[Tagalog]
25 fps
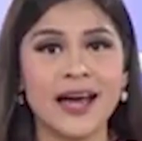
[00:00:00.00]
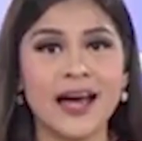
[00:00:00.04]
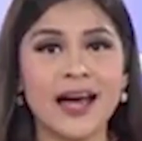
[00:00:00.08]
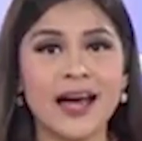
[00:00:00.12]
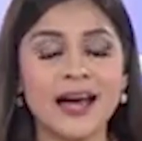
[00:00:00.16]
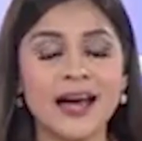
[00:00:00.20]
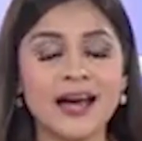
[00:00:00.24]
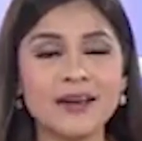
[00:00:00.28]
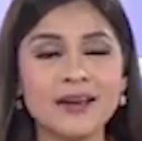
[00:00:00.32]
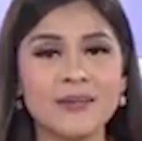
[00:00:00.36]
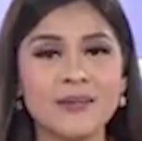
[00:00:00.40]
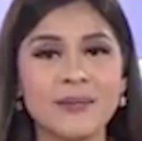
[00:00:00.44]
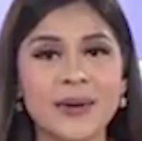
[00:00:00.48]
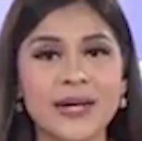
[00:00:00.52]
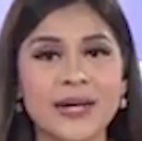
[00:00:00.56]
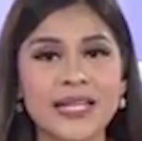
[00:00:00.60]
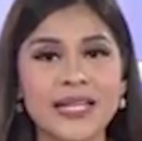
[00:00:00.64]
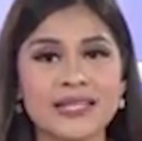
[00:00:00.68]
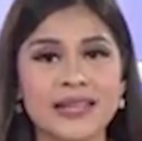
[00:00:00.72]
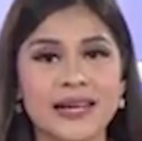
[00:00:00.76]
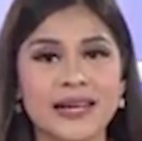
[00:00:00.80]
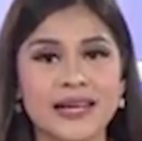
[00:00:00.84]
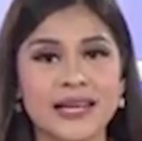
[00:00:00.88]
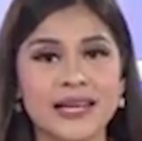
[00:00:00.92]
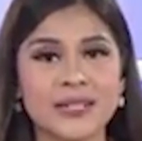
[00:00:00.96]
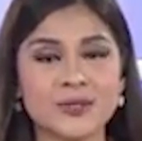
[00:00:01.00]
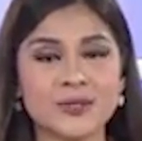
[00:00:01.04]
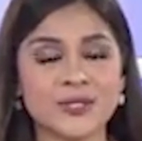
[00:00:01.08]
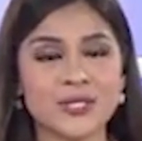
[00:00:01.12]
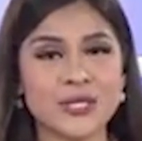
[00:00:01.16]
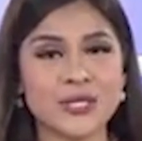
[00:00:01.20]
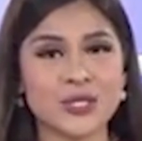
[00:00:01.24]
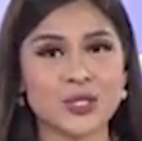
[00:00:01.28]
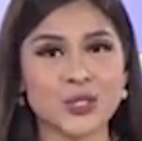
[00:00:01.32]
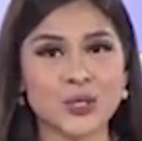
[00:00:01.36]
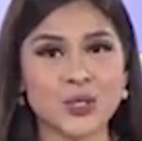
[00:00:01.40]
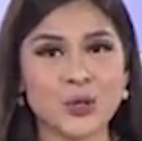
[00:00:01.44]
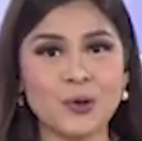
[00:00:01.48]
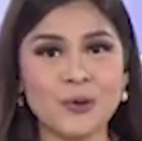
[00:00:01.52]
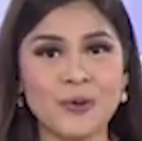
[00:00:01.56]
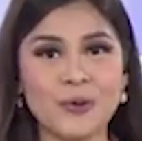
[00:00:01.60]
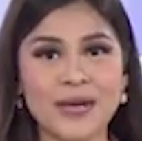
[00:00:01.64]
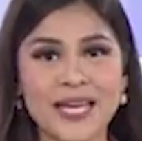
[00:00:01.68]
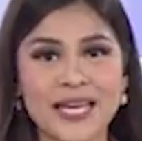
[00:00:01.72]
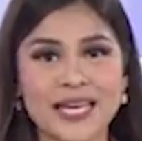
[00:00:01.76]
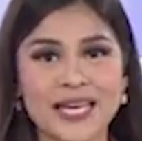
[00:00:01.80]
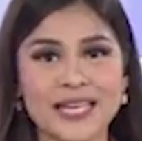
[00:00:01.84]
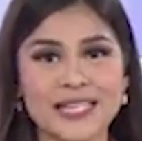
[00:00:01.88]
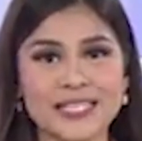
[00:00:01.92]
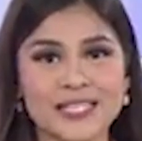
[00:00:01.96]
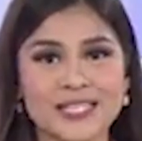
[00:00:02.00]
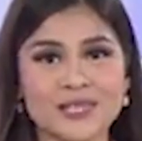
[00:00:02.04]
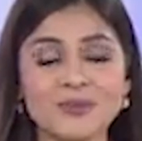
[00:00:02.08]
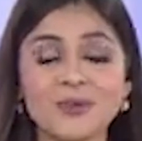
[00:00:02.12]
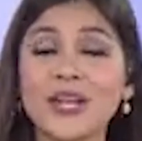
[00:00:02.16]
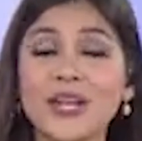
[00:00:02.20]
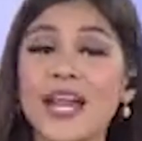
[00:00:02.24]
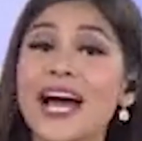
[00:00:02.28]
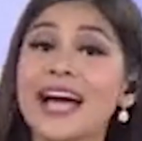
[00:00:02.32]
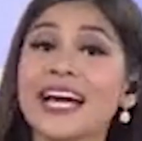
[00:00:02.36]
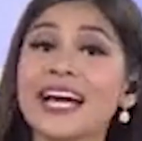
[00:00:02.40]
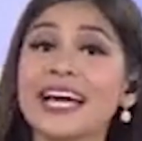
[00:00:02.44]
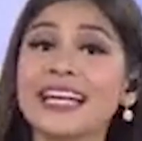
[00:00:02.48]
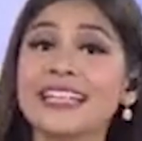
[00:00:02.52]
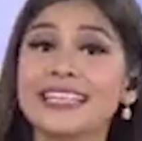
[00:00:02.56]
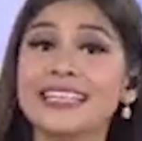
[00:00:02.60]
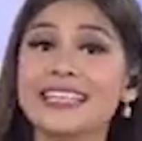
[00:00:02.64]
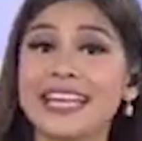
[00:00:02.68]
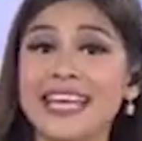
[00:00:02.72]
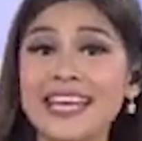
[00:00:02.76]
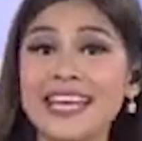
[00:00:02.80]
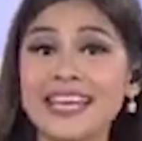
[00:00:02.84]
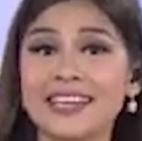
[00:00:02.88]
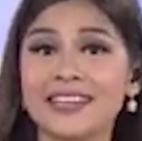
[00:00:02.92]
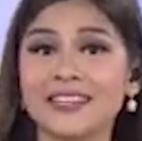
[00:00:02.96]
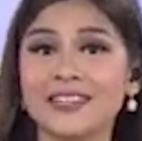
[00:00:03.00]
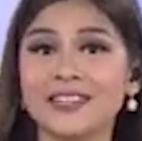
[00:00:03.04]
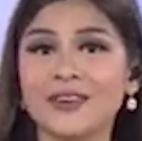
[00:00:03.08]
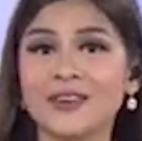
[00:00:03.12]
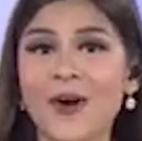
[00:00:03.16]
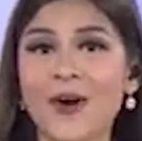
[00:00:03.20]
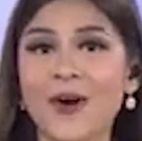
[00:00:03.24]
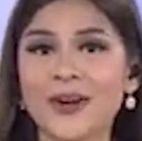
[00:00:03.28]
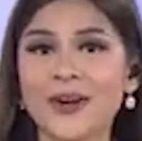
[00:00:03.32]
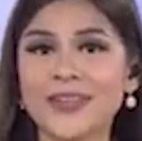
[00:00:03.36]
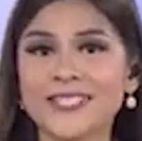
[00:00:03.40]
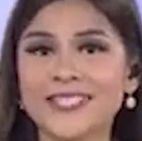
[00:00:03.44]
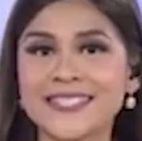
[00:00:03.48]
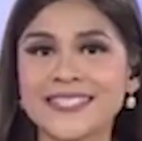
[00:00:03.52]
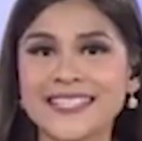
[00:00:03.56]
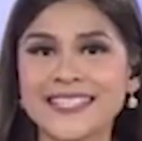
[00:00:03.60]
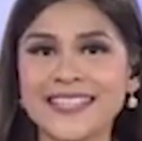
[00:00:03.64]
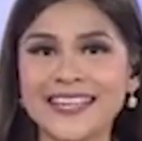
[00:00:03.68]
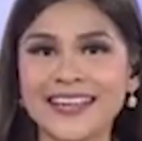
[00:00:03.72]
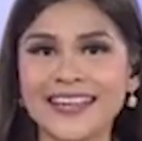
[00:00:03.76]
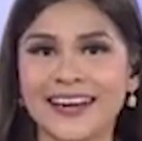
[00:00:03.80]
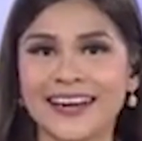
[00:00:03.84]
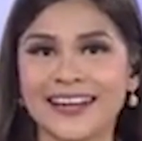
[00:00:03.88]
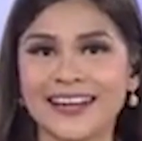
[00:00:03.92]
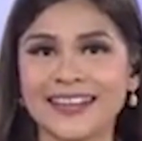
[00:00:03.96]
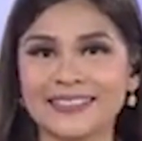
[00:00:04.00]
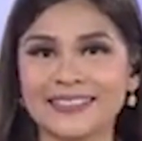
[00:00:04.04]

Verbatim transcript: Ang balitang A to Z showbiz mula kay Lane Garcia.